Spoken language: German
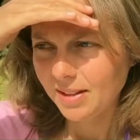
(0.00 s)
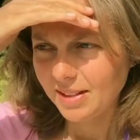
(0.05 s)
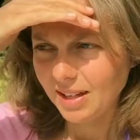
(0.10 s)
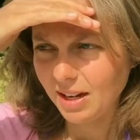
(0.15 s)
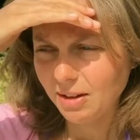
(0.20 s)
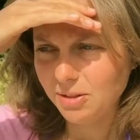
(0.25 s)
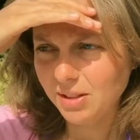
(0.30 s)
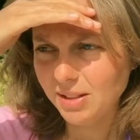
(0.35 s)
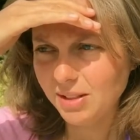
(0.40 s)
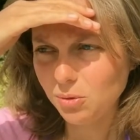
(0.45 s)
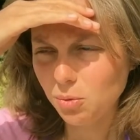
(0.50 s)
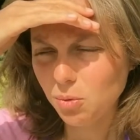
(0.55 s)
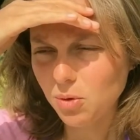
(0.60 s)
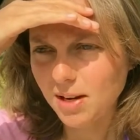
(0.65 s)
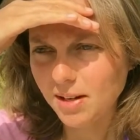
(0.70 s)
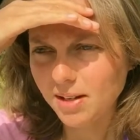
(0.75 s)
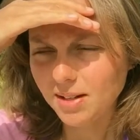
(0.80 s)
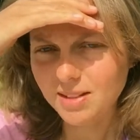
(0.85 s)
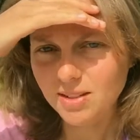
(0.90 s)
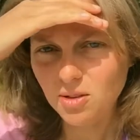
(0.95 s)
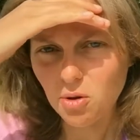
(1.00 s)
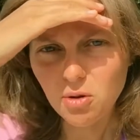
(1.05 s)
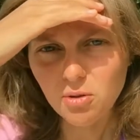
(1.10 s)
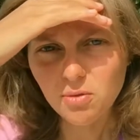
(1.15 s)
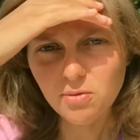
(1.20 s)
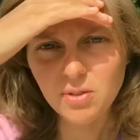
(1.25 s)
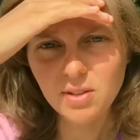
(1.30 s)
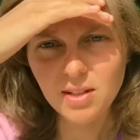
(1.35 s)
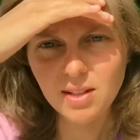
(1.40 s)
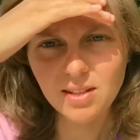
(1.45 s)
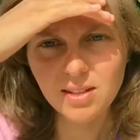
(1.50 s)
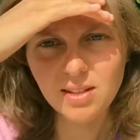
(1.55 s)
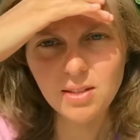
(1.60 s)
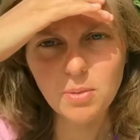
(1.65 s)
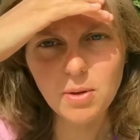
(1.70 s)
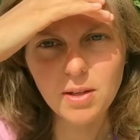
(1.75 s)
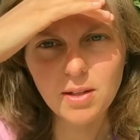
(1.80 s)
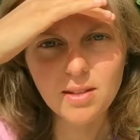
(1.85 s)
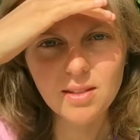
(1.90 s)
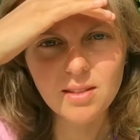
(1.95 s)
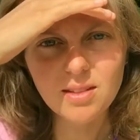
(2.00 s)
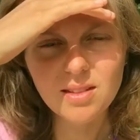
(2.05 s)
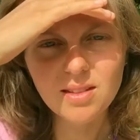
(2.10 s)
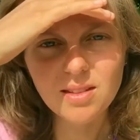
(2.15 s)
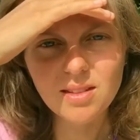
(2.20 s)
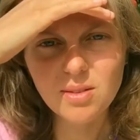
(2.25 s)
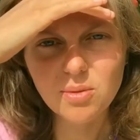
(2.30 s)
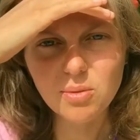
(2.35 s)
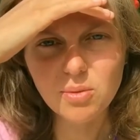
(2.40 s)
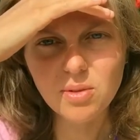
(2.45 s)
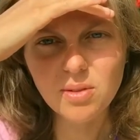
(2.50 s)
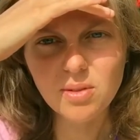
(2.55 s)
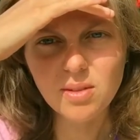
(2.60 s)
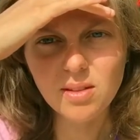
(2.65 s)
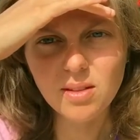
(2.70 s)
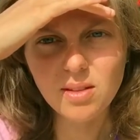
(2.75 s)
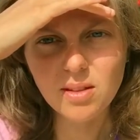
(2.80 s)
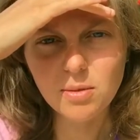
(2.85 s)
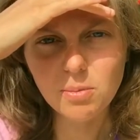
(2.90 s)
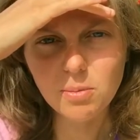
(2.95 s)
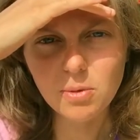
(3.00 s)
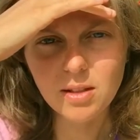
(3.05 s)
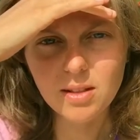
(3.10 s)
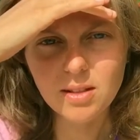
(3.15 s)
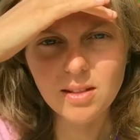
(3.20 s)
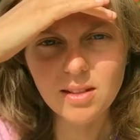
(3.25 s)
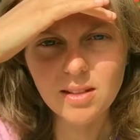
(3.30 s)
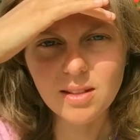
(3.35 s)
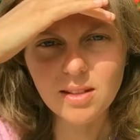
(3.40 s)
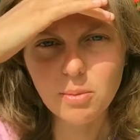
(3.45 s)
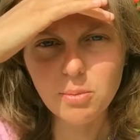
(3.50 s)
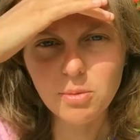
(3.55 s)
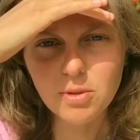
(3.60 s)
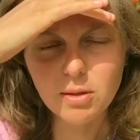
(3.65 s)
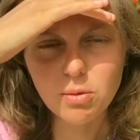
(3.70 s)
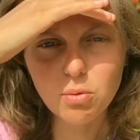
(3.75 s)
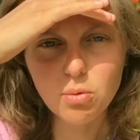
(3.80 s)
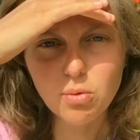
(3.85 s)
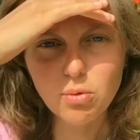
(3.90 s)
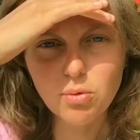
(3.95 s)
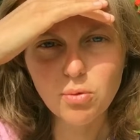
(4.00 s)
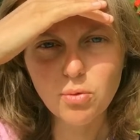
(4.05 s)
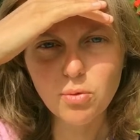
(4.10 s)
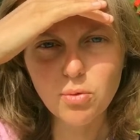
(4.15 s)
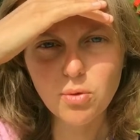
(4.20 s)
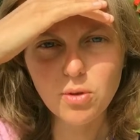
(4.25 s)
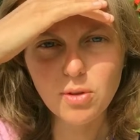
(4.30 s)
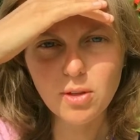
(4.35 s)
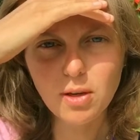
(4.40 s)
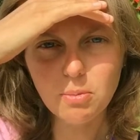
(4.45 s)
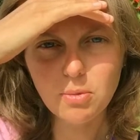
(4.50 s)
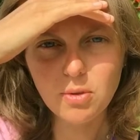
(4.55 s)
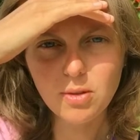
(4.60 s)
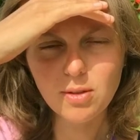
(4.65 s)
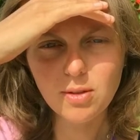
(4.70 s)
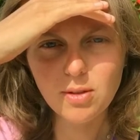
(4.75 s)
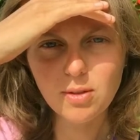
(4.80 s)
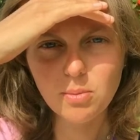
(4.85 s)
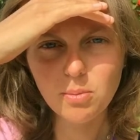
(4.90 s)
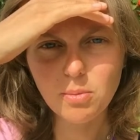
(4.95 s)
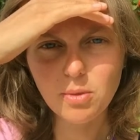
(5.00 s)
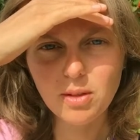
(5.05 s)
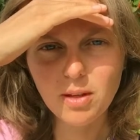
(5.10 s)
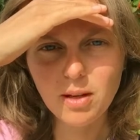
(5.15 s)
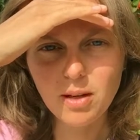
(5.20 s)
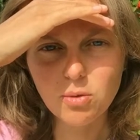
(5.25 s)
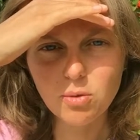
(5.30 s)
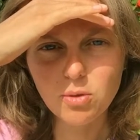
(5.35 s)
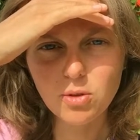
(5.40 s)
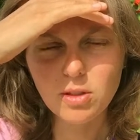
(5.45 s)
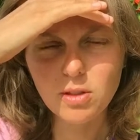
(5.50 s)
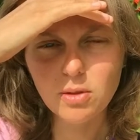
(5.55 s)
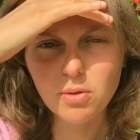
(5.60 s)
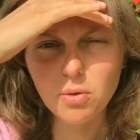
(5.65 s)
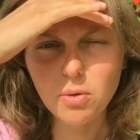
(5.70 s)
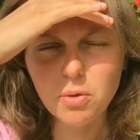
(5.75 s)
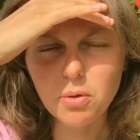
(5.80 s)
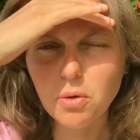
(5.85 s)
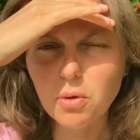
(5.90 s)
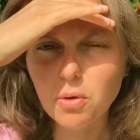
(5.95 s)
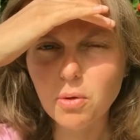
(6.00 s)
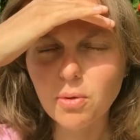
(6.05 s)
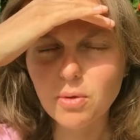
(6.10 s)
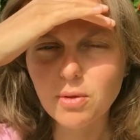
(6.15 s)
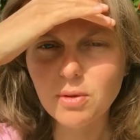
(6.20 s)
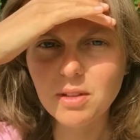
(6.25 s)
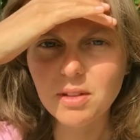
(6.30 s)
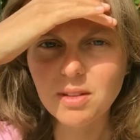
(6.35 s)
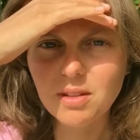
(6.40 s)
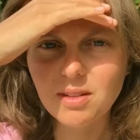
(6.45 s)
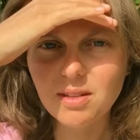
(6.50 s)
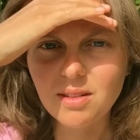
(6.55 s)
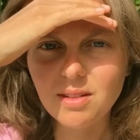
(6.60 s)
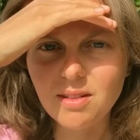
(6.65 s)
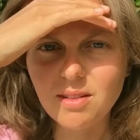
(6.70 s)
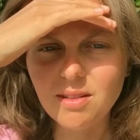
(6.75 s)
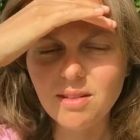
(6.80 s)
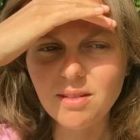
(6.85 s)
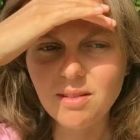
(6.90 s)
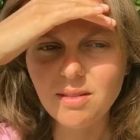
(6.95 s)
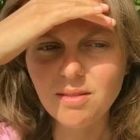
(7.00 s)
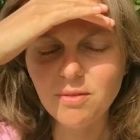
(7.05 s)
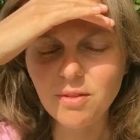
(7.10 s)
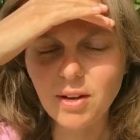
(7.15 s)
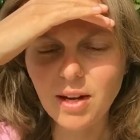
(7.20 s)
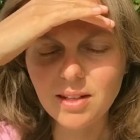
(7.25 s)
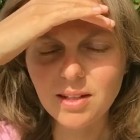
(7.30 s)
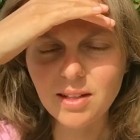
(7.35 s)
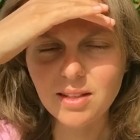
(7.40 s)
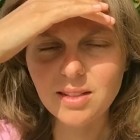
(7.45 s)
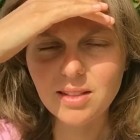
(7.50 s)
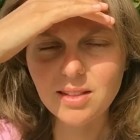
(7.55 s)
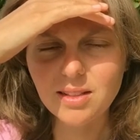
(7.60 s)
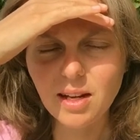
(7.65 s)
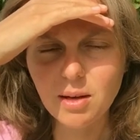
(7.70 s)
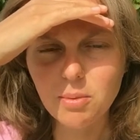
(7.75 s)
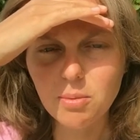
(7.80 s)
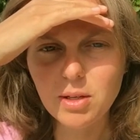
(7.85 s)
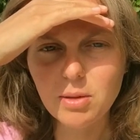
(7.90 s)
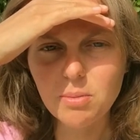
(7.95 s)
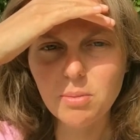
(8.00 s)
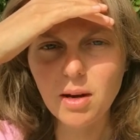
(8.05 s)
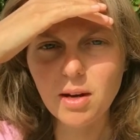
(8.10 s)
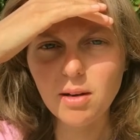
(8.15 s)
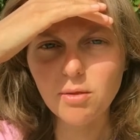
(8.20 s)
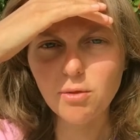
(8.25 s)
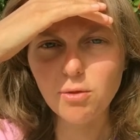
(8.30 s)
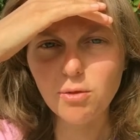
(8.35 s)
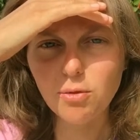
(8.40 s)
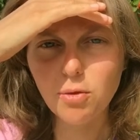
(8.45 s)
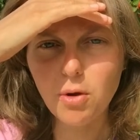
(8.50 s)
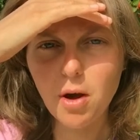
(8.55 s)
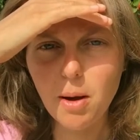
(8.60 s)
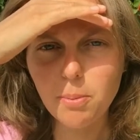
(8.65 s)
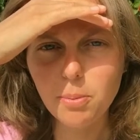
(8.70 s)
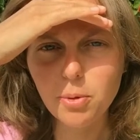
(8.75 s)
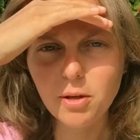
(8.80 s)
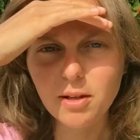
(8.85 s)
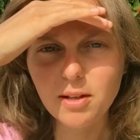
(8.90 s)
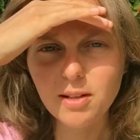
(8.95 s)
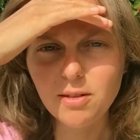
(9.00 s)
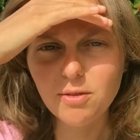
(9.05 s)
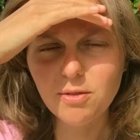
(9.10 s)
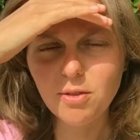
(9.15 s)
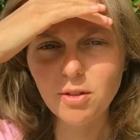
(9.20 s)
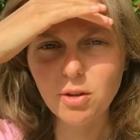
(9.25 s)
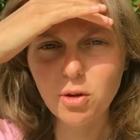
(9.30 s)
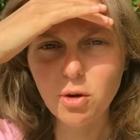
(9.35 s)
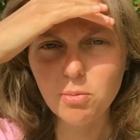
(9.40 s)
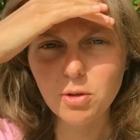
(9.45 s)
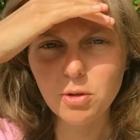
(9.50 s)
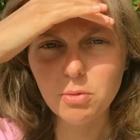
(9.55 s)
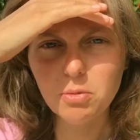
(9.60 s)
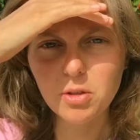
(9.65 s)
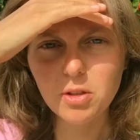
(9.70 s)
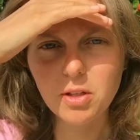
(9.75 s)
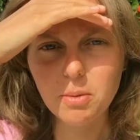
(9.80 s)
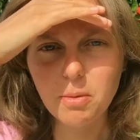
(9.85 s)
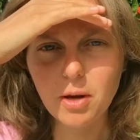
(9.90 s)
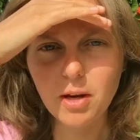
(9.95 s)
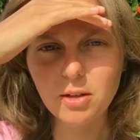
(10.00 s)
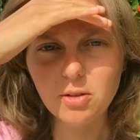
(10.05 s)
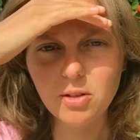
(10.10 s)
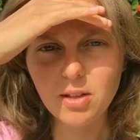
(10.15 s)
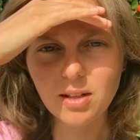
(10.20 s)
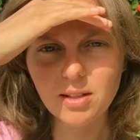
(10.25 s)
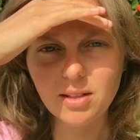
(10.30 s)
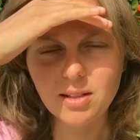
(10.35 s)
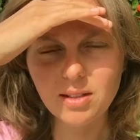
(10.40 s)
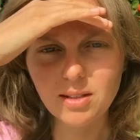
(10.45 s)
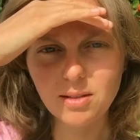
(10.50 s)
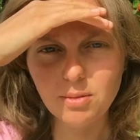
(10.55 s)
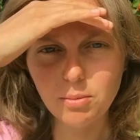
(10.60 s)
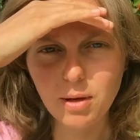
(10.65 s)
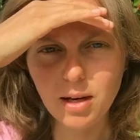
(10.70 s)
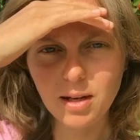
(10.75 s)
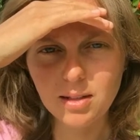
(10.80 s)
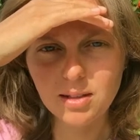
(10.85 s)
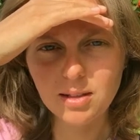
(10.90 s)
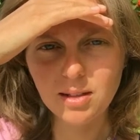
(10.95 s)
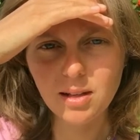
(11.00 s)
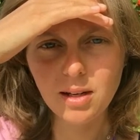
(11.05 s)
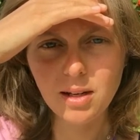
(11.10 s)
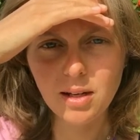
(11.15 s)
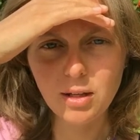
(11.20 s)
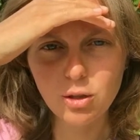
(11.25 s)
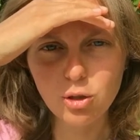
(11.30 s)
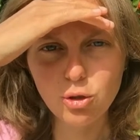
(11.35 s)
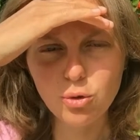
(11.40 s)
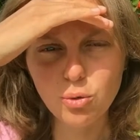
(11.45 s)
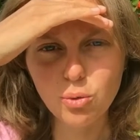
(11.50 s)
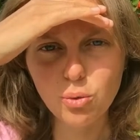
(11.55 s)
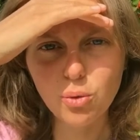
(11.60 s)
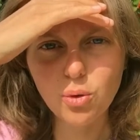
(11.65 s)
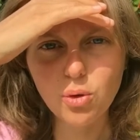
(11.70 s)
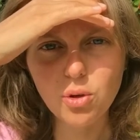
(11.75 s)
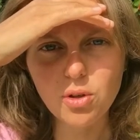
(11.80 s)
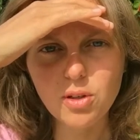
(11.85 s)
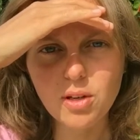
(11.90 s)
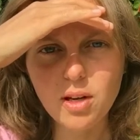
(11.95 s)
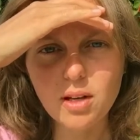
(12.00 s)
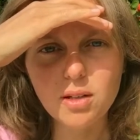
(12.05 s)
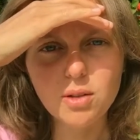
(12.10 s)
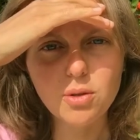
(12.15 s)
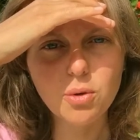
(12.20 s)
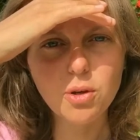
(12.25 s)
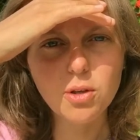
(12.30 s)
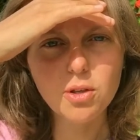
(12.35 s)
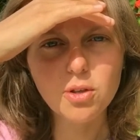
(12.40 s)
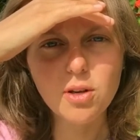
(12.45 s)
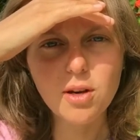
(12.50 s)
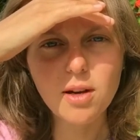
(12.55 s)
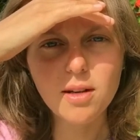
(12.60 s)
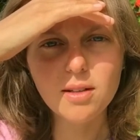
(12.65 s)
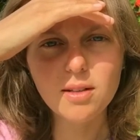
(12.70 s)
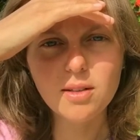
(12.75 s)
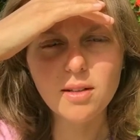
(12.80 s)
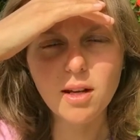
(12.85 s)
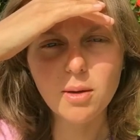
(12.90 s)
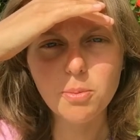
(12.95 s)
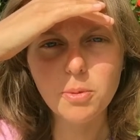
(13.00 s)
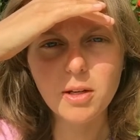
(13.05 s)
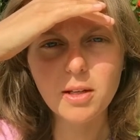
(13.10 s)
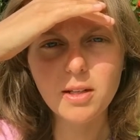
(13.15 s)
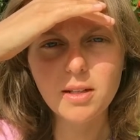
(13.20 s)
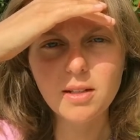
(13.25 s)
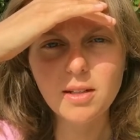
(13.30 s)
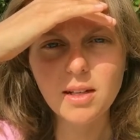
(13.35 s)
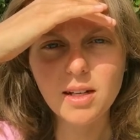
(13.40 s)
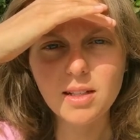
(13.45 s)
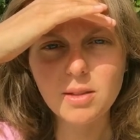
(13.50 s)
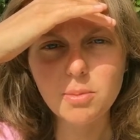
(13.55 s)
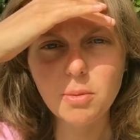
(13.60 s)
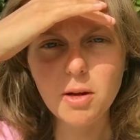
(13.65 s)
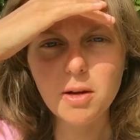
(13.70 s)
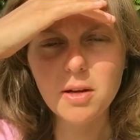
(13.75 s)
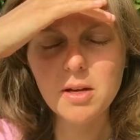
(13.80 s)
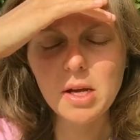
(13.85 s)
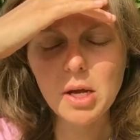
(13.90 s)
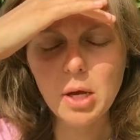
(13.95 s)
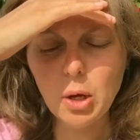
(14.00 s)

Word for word: da wir so lange jetzt auch wieder nicht mehr hier sind und ich mich insgesamt sehr gut fühle damit, mit der Dosierung und ich werde jetzt einen Termin machen für April. Wir kommen nämlich am 31. März zurück nach Deutschland, nach Berlin erstmal.